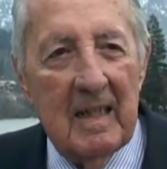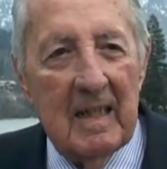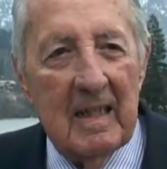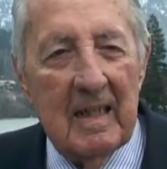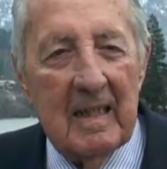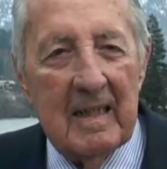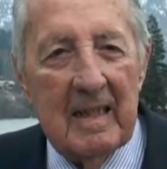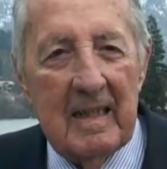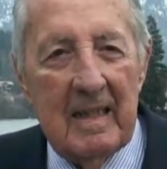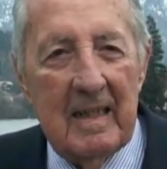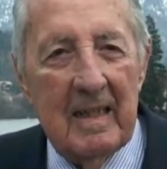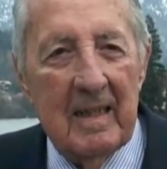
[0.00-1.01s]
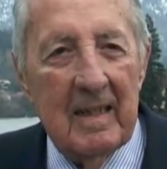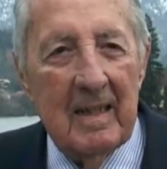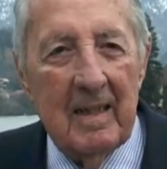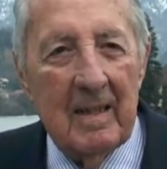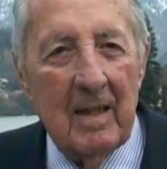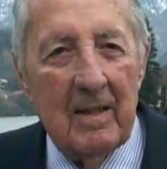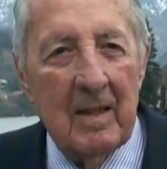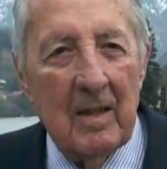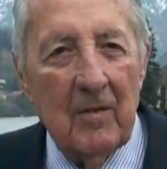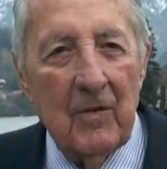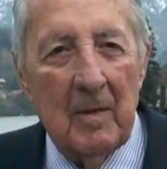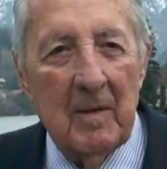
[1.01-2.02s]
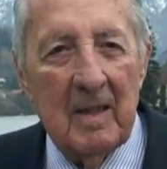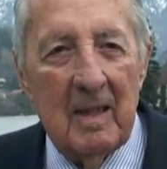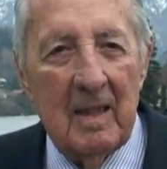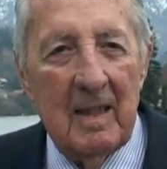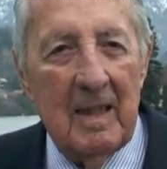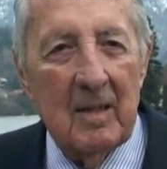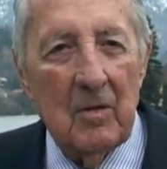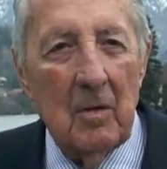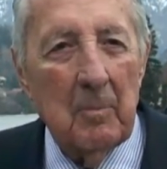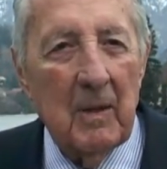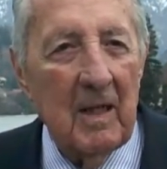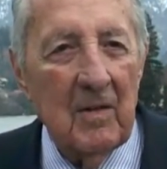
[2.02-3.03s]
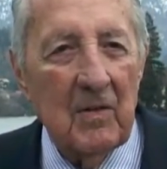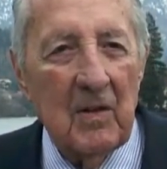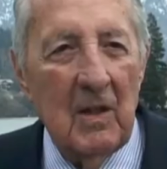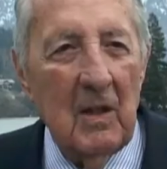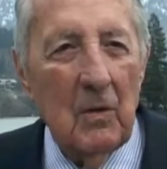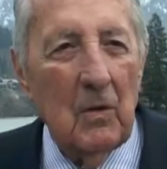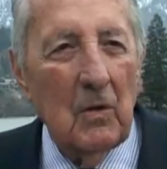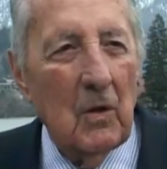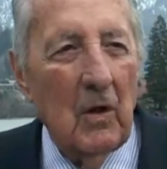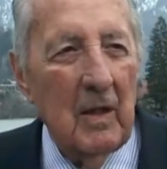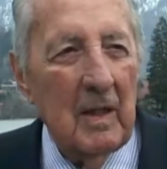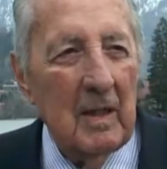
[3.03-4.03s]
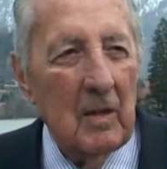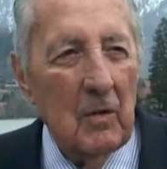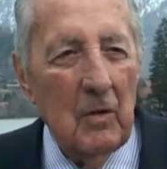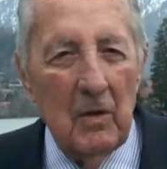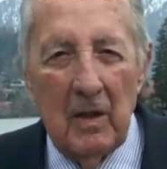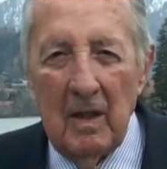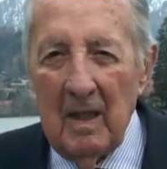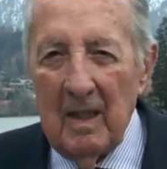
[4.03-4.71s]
äh, die dann äh, auf also einmal die Erdölpreise ungeheuer in die Höhe